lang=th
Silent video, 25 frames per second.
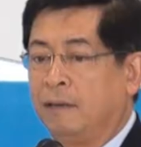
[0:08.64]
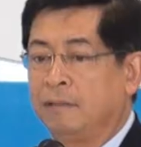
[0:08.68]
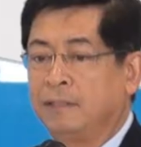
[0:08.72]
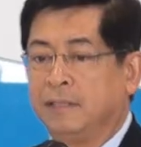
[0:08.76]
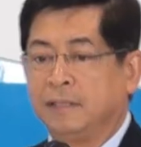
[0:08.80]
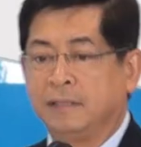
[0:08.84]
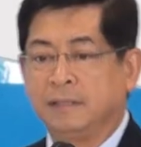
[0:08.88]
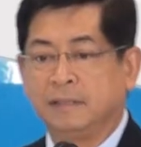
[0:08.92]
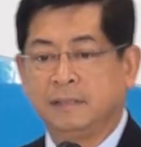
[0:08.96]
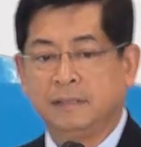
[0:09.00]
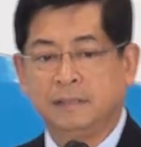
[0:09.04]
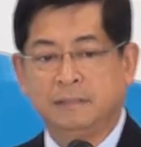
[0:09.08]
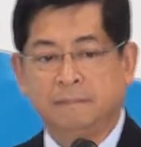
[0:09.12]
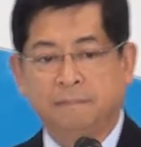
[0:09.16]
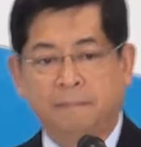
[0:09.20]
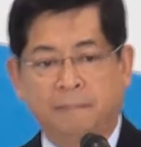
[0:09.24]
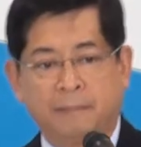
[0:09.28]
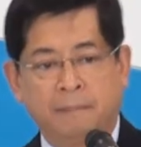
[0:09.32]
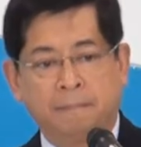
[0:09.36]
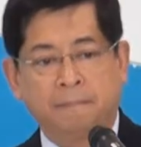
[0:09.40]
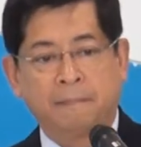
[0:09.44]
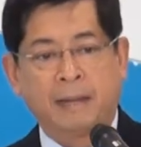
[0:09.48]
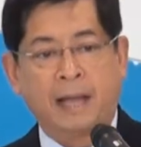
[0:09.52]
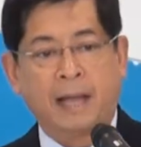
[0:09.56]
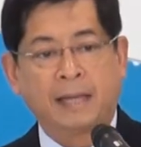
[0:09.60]
เราถึง
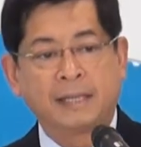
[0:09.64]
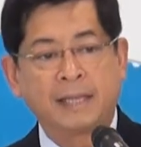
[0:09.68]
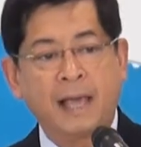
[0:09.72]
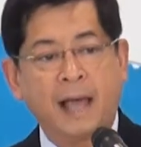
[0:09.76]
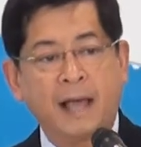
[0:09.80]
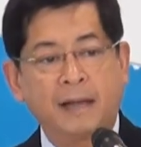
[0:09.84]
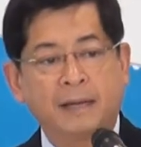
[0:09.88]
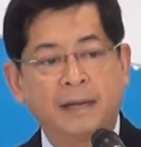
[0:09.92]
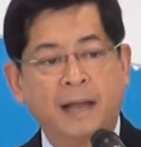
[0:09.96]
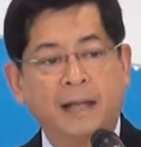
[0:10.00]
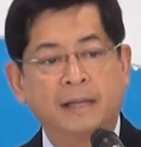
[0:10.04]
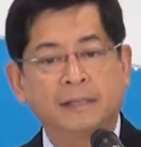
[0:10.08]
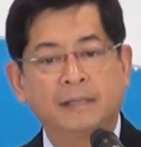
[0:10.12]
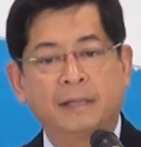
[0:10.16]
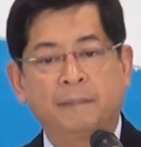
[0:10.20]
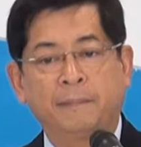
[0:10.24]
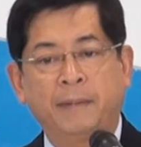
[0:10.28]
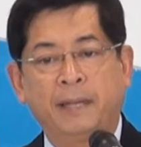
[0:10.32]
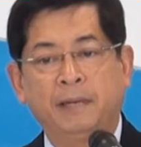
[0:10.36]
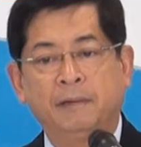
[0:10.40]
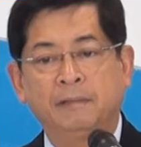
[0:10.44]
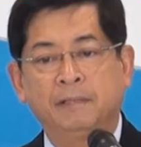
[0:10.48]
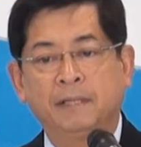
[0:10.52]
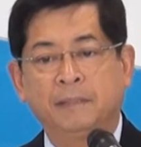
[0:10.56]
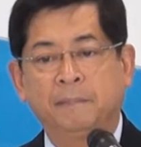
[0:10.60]
หายากนัก ทำ
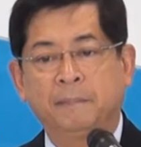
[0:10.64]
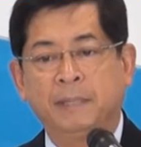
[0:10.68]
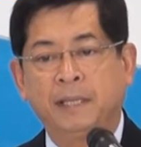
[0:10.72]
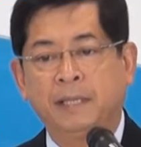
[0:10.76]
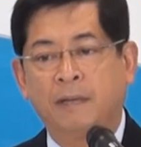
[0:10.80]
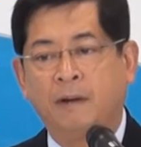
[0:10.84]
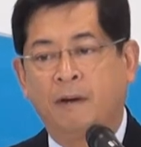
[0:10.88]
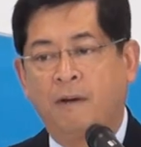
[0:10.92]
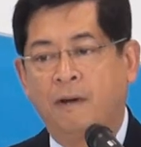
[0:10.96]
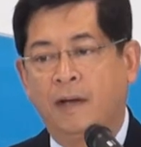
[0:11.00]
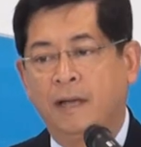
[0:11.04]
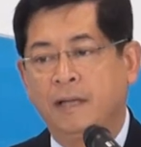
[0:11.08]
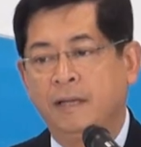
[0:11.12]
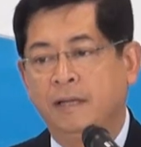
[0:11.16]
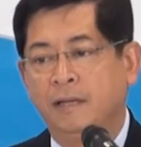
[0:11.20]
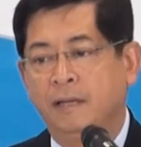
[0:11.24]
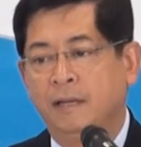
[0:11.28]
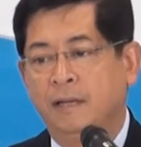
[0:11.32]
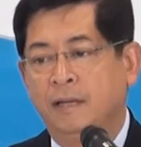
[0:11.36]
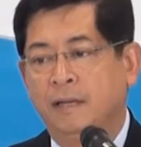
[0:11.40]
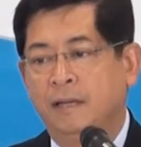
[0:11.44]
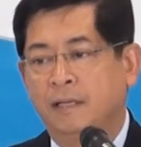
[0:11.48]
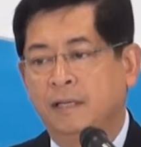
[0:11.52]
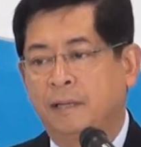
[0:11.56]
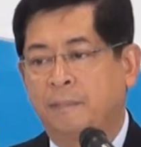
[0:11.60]
ไมเราถึงมีน้อย
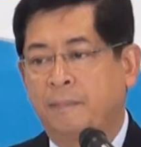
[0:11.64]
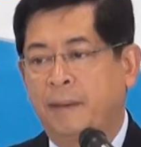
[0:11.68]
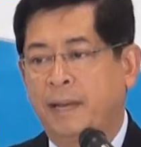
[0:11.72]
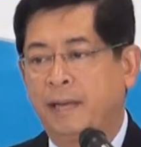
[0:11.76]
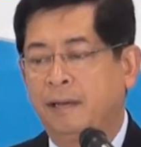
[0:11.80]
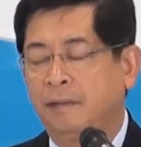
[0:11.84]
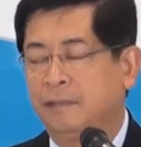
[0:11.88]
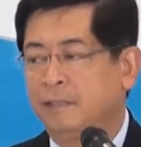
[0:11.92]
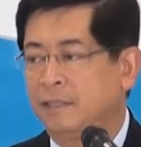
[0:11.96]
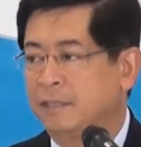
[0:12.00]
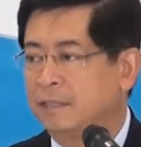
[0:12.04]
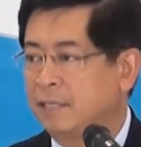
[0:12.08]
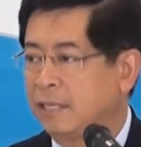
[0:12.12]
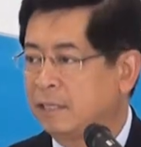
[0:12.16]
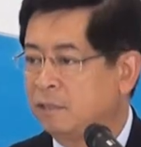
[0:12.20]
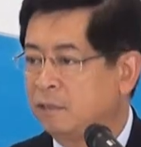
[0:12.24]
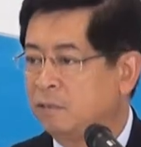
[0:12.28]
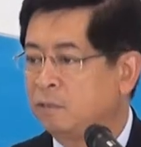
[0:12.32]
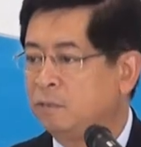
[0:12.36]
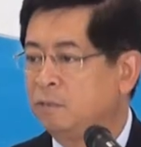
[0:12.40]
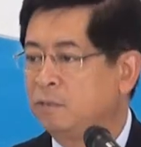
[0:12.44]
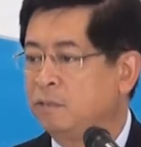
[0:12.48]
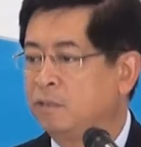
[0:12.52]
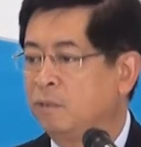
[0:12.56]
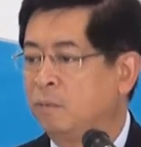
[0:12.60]
ทำไมเราถึงใช้
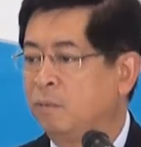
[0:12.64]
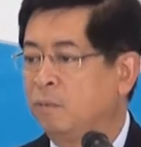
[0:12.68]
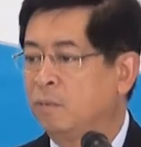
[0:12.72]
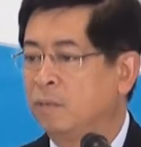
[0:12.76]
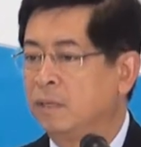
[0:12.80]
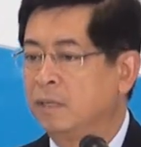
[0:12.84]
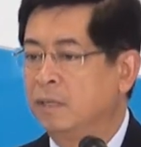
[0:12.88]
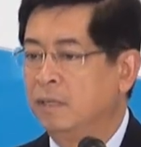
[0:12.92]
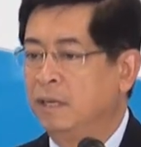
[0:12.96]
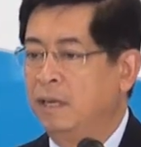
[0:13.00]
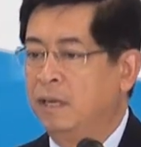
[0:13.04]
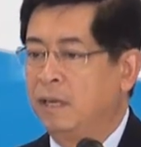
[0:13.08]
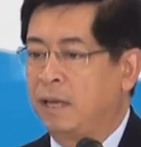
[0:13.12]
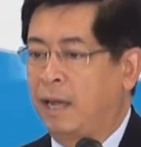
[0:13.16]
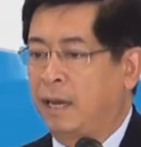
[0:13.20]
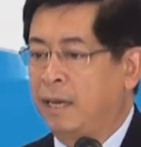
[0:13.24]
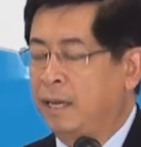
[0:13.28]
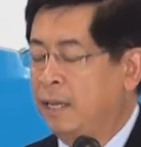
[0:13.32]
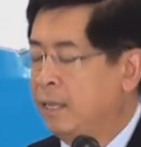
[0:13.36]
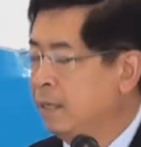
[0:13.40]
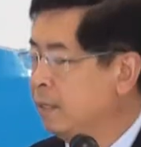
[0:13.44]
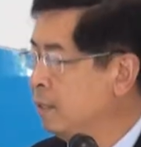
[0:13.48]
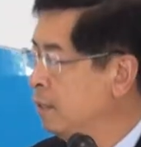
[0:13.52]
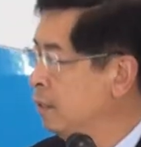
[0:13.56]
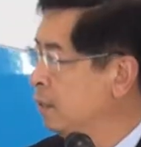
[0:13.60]
ต้นทุนสูง อัน
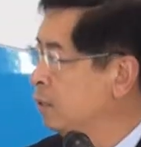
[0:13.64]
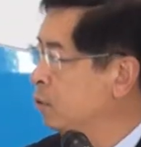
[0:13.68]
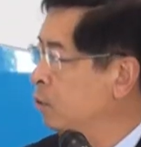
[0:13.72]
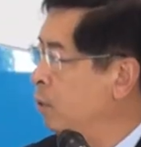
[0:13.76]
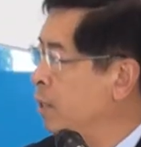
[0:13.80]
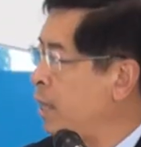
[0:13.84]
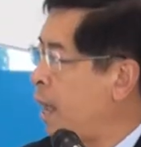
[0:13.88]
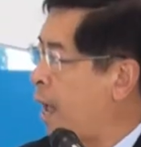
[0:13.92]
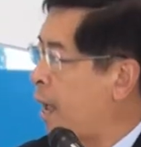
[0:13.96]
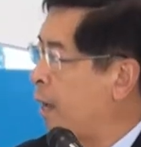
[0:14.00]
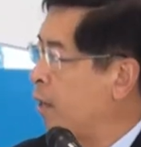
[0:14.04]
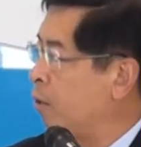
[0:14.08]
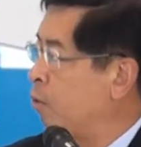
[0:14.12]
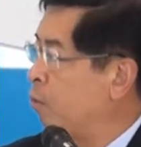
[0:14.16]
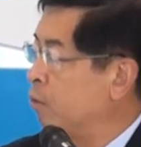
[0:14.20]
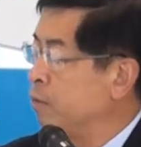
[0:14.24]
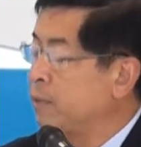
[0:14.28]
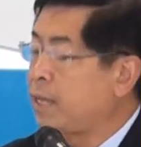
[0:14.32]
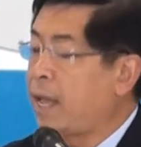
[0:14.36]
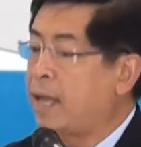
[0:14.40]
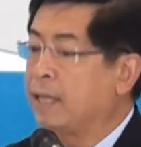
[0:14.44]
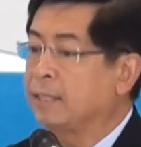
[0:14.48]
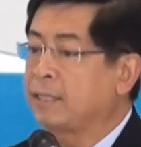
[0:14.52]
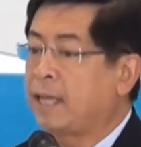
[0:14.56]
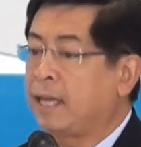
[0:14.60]
นี้คือตัวอย่างโครง
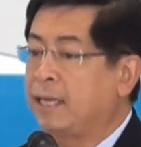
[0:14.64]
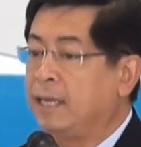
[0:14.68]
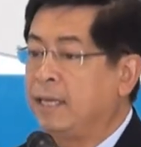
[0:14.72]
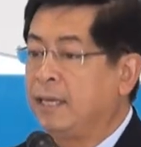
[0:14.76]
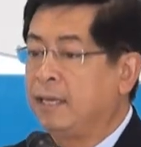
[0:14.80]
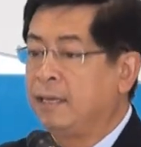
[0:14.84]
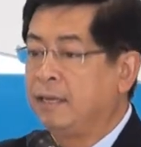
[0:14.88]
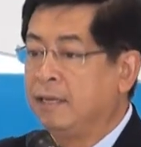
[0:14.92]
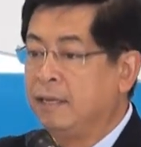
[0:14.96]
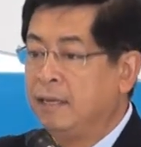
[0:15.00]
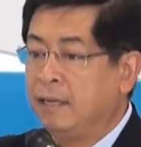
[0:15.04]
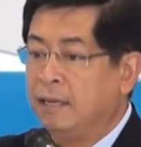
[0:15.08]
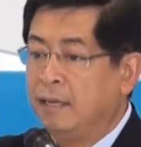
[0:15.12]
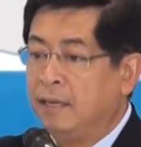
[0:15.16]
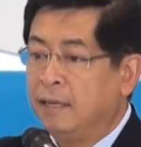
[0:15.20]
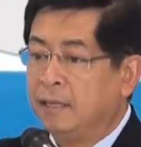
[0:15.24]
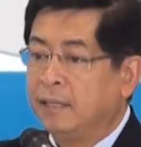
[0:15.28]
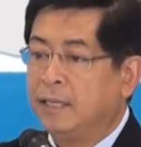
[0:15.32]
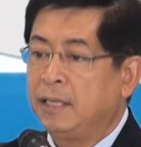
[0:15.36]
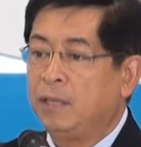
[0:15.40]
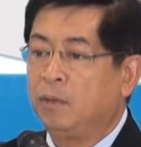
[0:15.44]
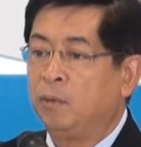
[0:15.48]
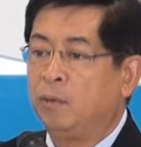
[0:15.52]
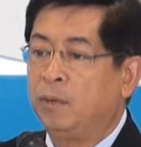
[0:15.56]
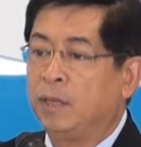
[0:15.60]
สร้างใต้ดิน
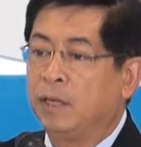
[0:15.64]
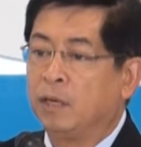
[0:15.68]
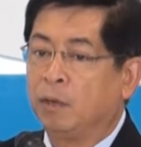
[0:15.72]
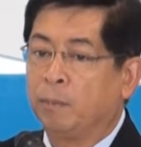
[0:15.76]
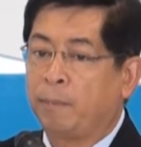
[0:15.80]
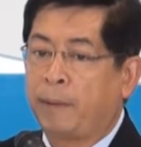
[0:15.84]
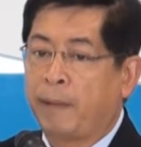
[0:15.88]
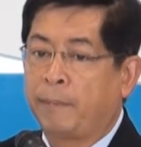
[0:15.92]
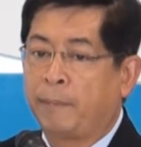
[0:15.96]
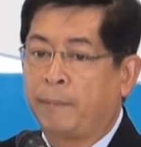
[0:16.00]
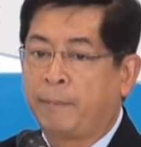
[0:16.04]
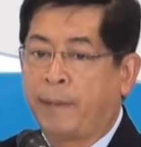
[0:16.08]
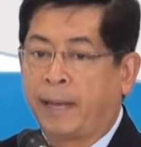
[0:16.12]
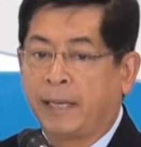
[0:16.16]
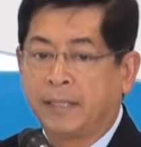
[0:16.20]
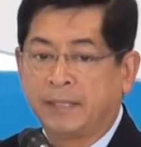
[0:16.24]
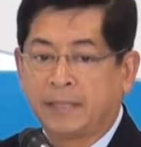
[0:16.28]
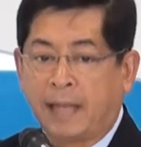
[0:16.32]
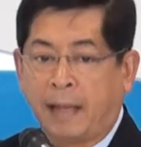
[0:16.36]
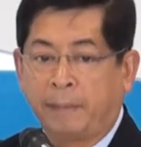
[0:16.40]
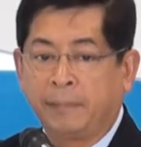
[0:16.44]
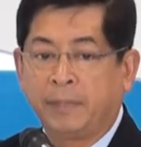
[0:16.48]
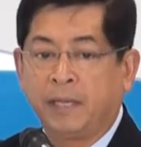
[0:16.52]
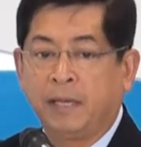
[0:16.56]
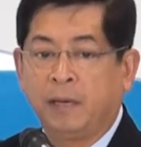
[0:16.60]
ที่อยู่ลึกลงไปประมาณ
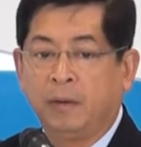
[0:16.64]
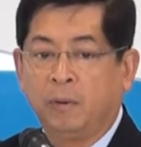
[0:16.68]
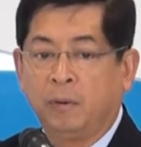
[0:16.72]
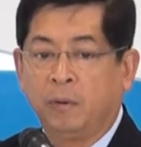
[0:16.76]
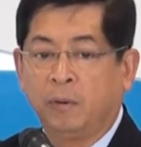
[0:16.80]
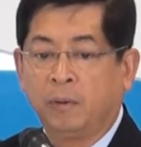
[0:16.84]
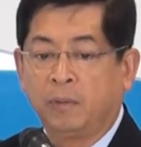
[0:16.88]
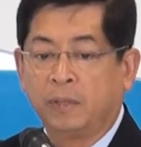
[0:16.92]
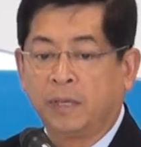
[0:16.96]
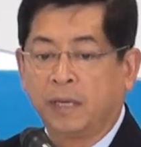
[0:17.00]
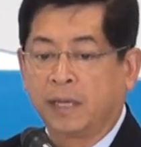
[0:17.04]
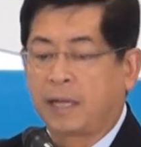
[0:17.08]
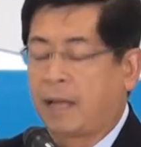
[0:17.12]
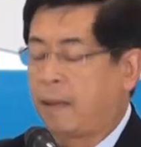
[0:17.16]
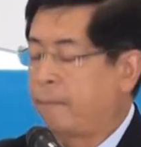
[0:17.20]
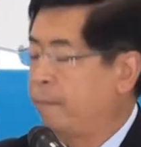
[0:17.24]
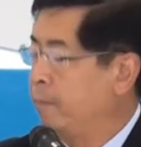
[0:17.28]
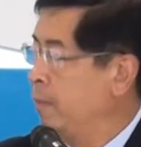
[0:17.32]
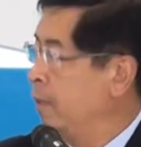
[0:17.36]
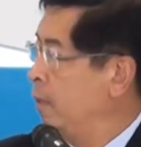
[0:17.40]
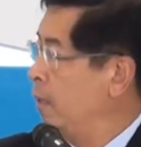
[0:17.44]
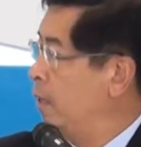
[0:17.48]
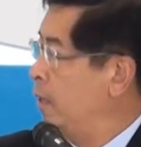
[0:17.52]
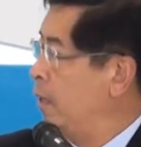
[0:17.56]
3 กิโล นะครับ